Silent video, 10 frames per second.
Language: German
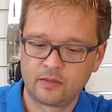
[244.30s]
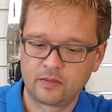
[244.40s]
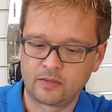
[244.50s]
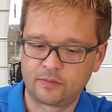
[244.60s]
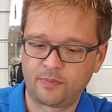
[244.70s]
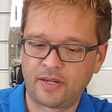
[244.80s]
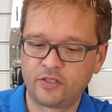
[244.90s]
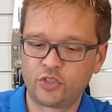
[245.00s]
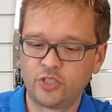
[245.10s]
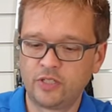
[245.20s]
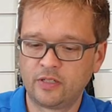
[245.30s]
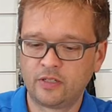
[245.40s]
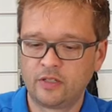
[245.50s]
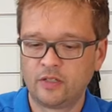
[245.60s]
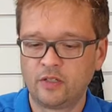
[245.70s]
das Bungee
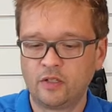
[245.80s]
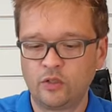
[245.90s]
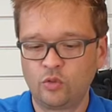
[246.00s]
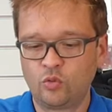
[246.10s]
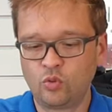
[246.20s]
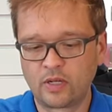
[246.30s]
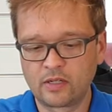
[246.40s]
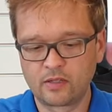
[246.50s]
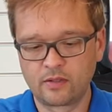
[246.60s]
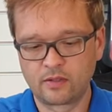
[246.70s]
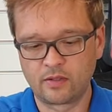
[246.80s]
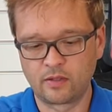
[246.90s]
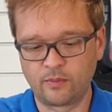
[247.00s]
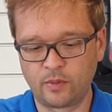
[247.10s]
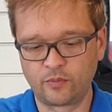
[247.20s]
durch, kann
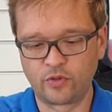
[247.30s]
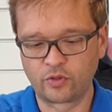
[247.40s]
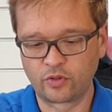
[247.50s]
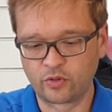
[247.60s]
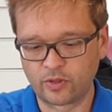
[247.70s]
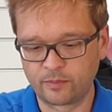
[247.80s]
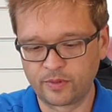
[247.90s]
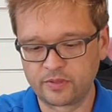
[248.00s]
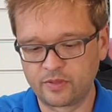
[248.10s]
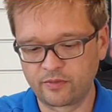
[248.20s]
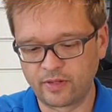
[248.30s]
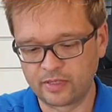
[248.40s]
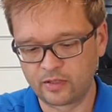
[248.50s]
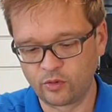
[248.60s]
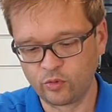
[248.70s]
am Anfang rück noch ein bisschen
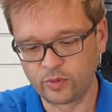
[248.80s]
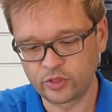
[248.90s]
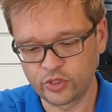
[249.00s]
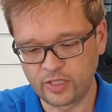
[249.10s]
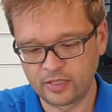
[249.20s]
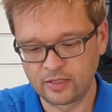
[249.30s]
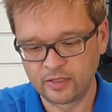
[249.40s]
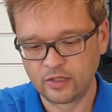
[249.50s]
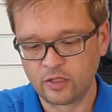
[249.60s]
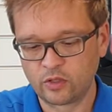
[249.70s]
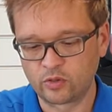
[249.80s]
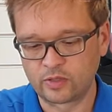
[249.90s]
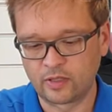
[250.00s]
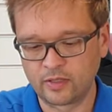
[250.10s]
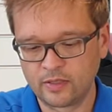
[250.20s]
weiter überstehen
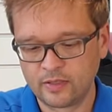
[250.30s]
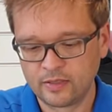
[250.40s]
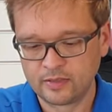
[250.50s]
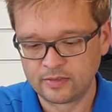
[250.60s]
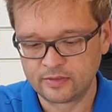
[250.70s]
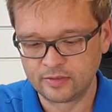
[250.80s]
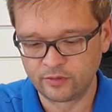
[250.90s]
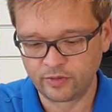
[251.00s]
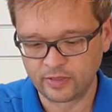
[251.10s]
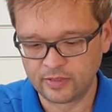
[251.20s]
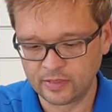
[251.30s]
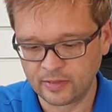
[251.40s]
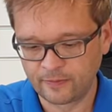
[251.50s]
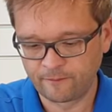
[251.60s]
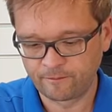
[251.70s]
und dann ziehen wir hier
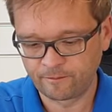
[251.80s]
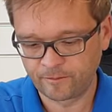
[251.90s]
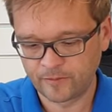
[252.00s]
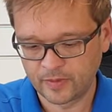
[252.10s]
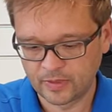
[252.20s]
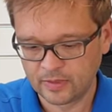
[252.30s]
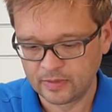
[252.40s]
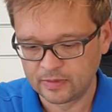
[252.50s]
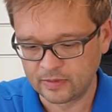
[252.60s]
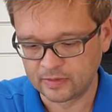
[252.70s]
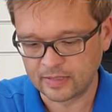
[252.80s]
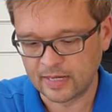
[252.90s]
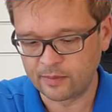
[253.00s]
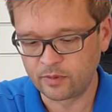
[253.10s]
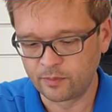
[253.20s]
den
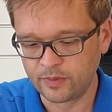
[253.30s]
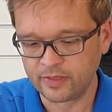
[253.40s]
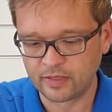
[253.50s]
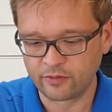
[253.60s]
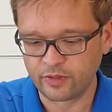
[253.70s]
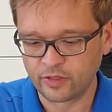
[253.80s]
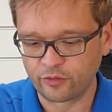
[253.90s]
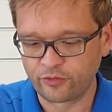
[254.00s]
Kabelbinder wieder